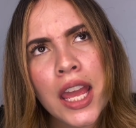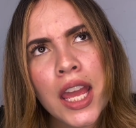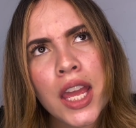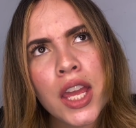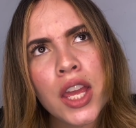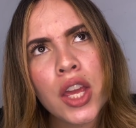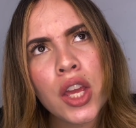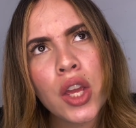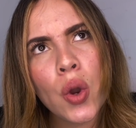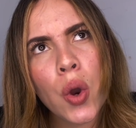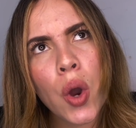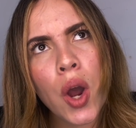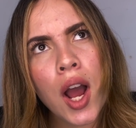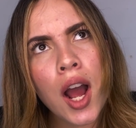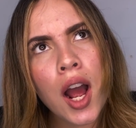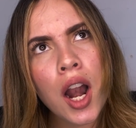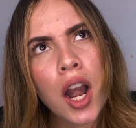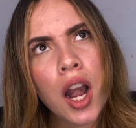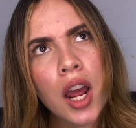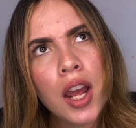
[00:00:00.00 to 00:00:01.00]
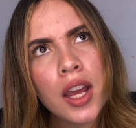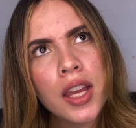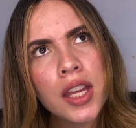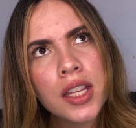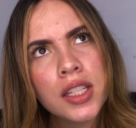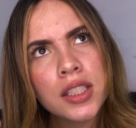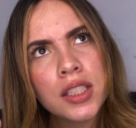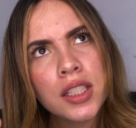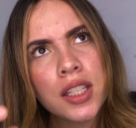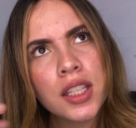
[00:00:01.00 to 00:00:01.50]
Y yo, ala, ¿y
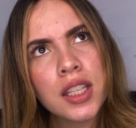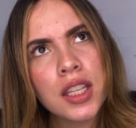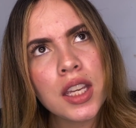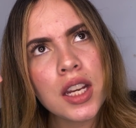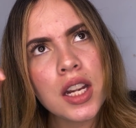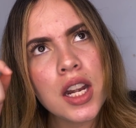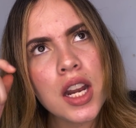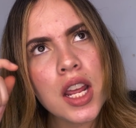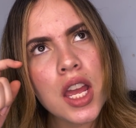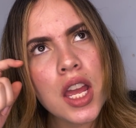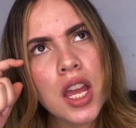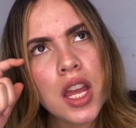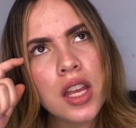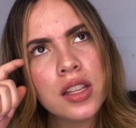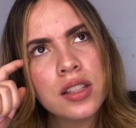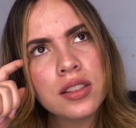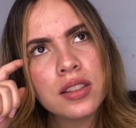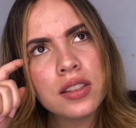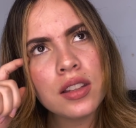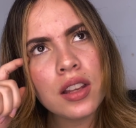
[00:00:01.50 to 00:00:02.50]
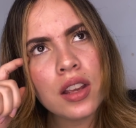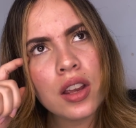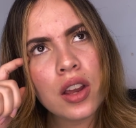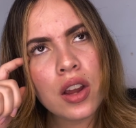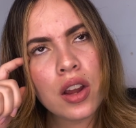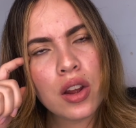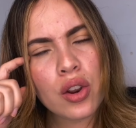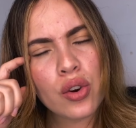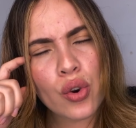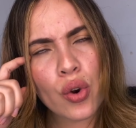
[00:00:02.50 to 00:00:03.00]
este quién es?
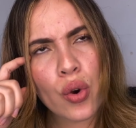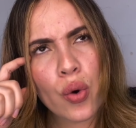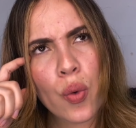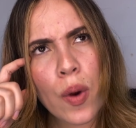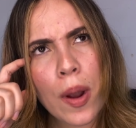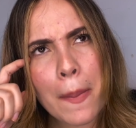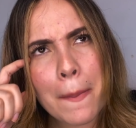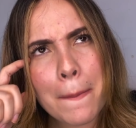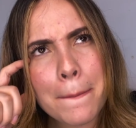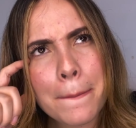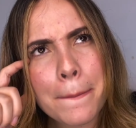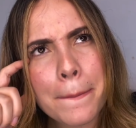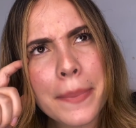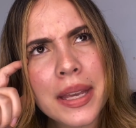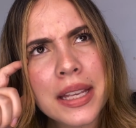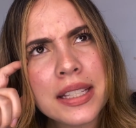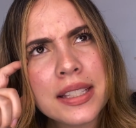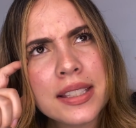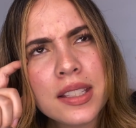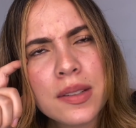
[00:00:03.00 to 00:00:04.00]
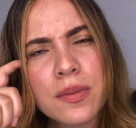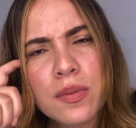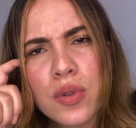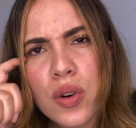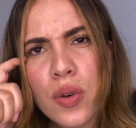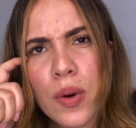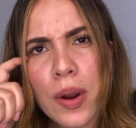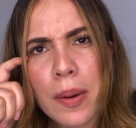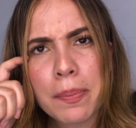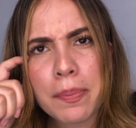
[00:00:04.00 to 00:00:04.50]
No,
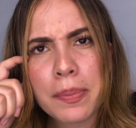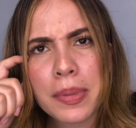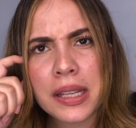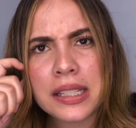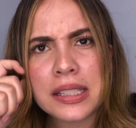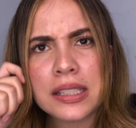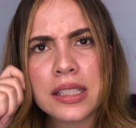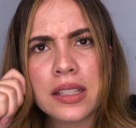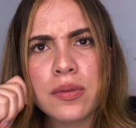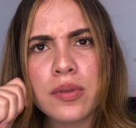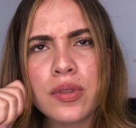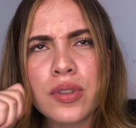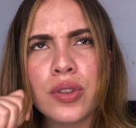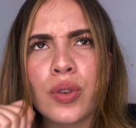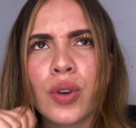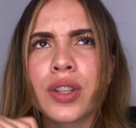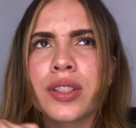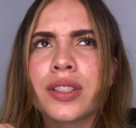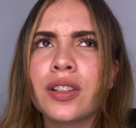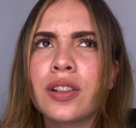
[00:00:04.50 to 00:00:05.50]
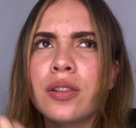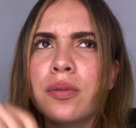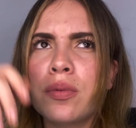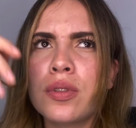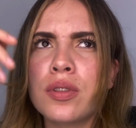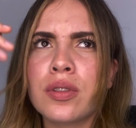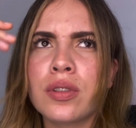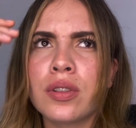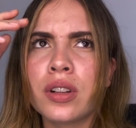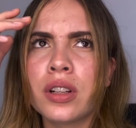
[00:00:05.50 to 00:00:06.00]
guapísimo, guapísimo. Yo así
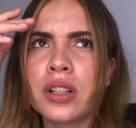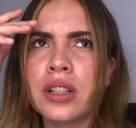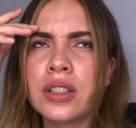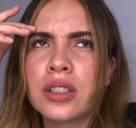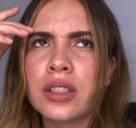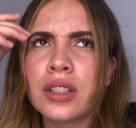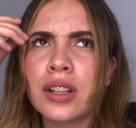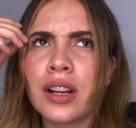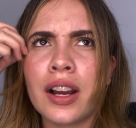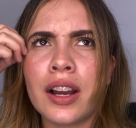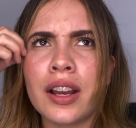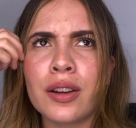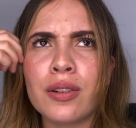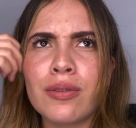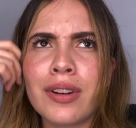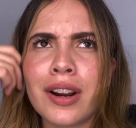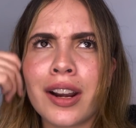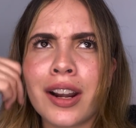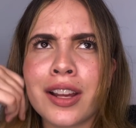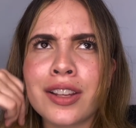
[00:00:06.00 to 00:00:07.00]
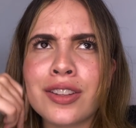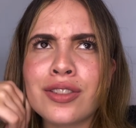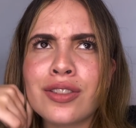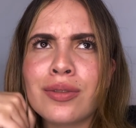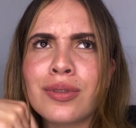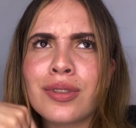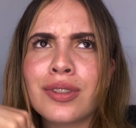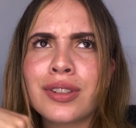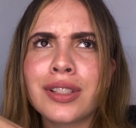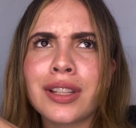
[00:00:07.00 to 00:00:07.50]
como, ay,
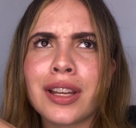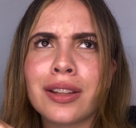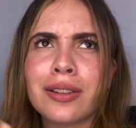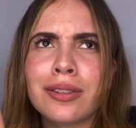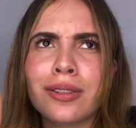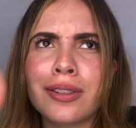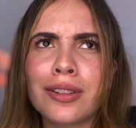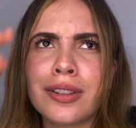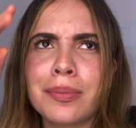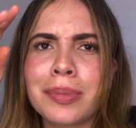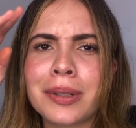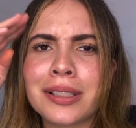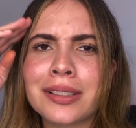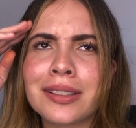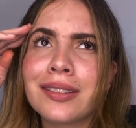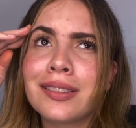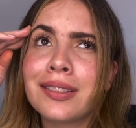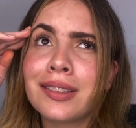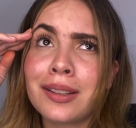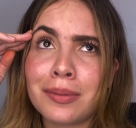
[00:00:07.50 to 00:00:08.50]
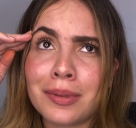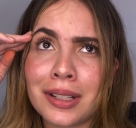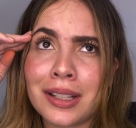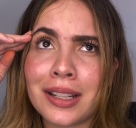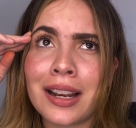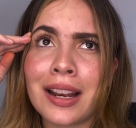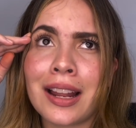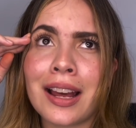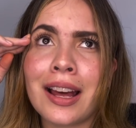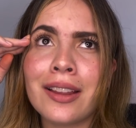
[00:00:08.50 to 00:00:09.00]
cucaracho boxeador, preséntame
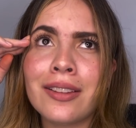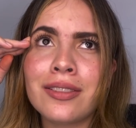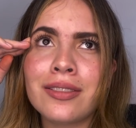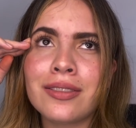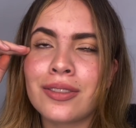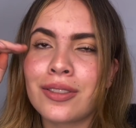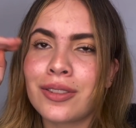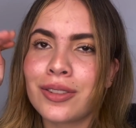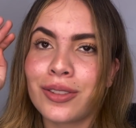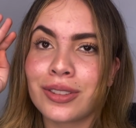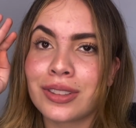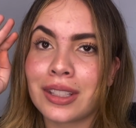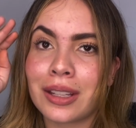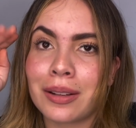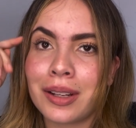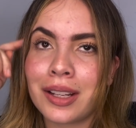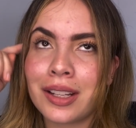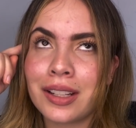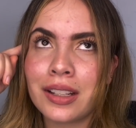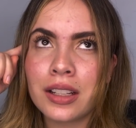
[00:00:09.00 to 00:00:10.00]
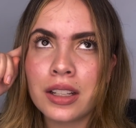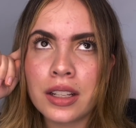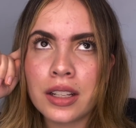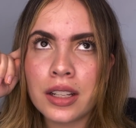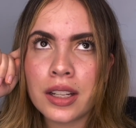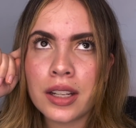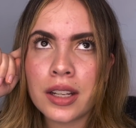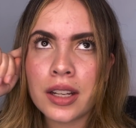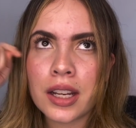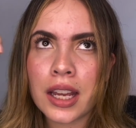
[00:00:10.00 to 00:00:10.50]
al lado. No, yo estaba
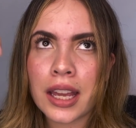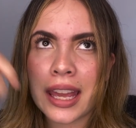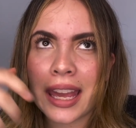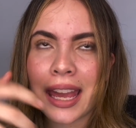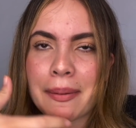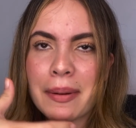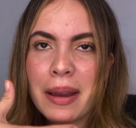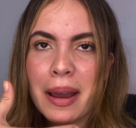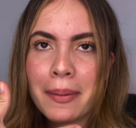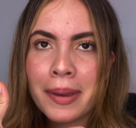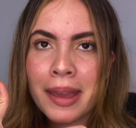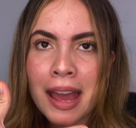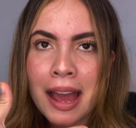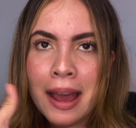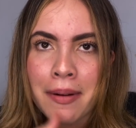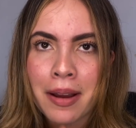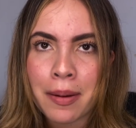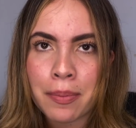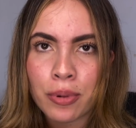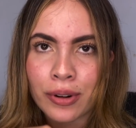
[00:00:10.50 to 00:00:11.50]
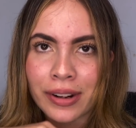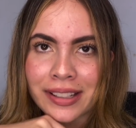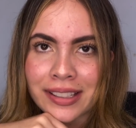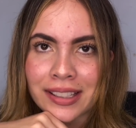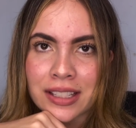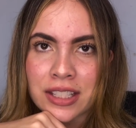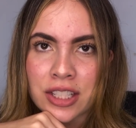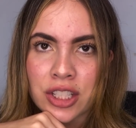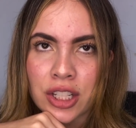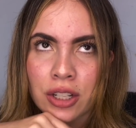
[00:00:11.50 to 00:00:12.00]
que babeaba por
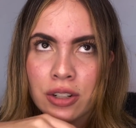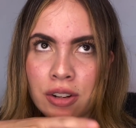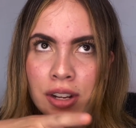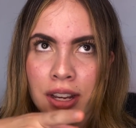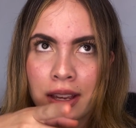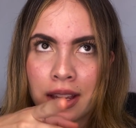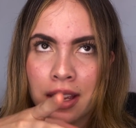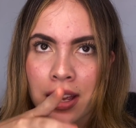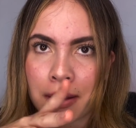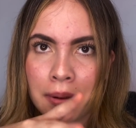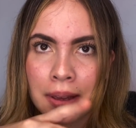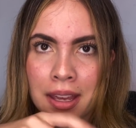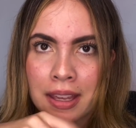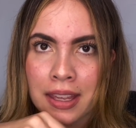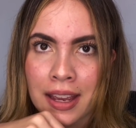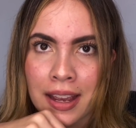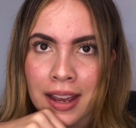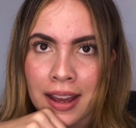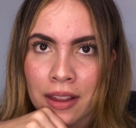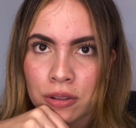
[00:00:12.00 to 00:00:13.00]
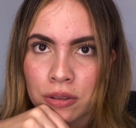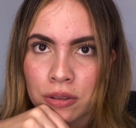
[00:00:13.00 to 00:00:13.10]
ese chico que había llegado.